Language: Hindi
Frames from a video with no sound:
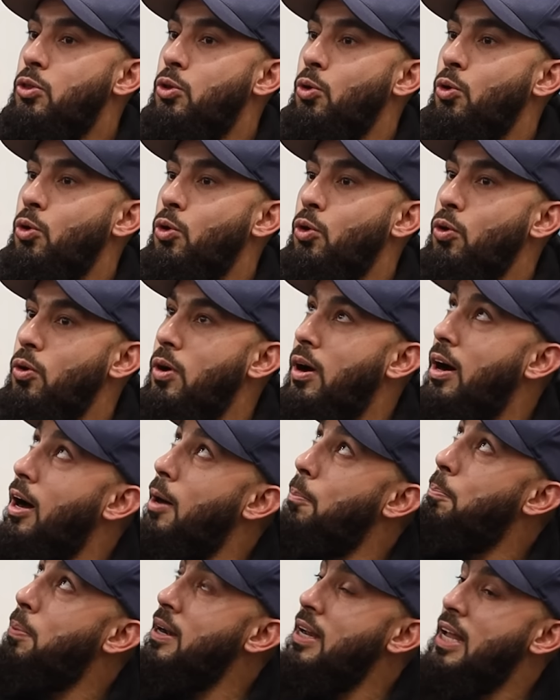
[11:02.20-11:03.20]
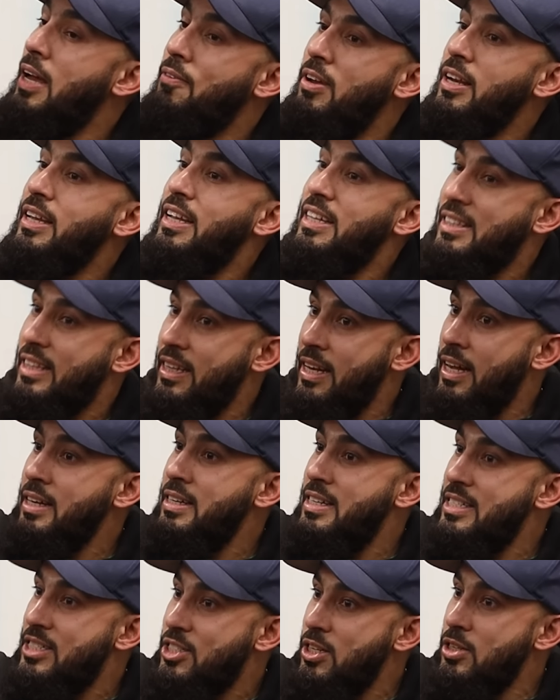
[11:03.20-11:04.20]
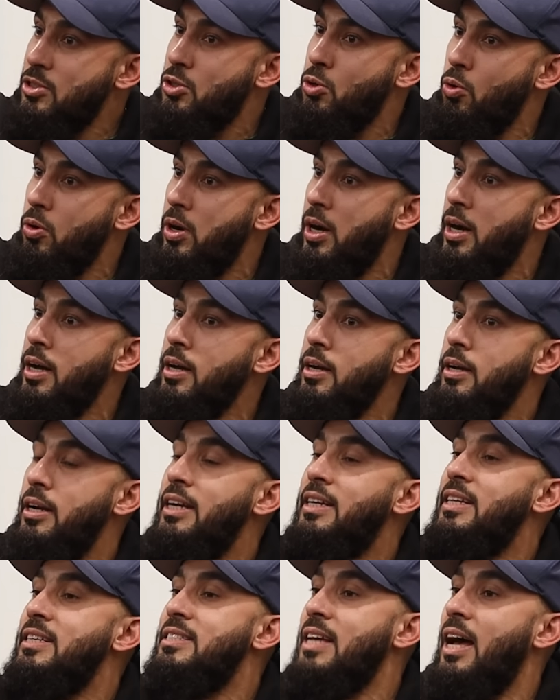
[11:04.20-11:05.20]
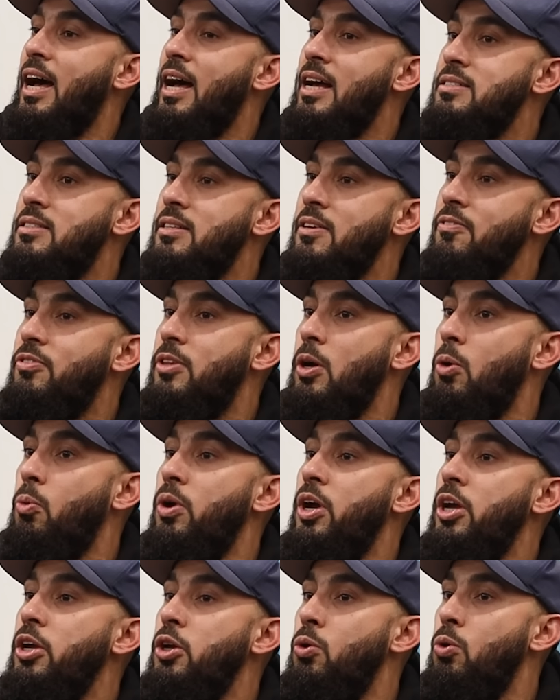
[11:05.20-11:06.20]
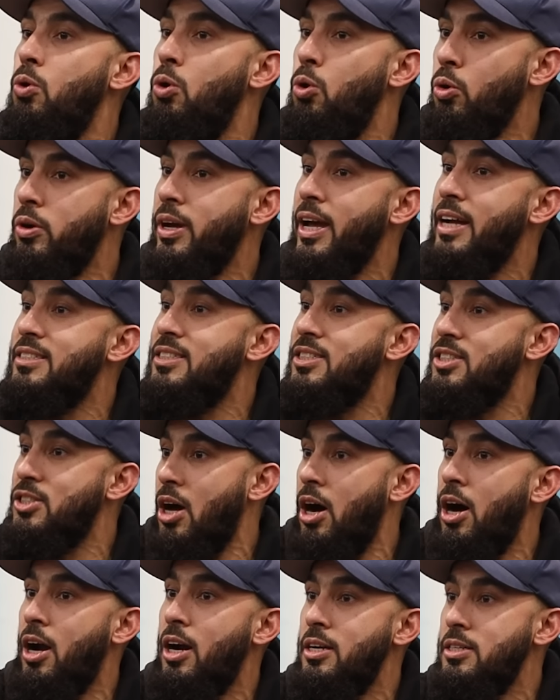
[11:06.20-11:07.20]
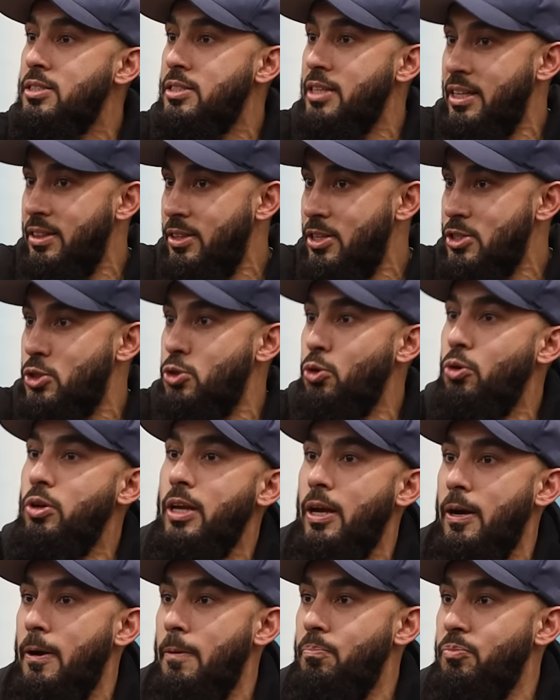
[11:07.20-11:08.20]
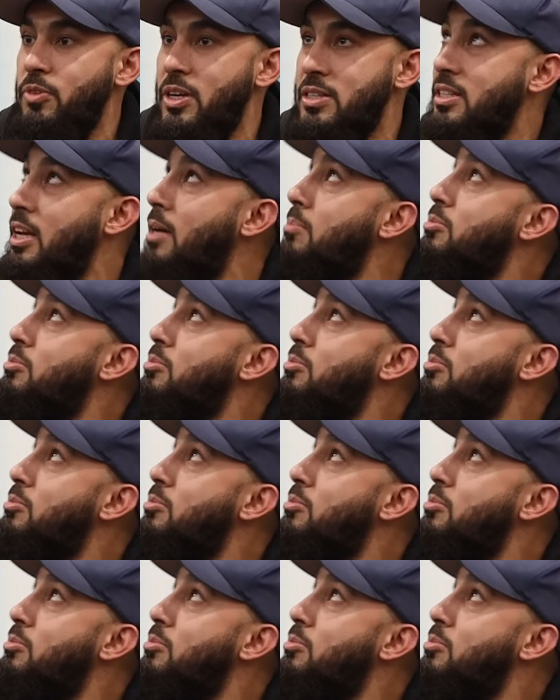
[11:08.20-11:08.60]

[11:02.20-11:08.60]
तो अपर लेवल कितना डिस्टेंस होगा इट इज एज इफ द वे यू लुक एट स्टार्स इन दिस दुनिया जैसे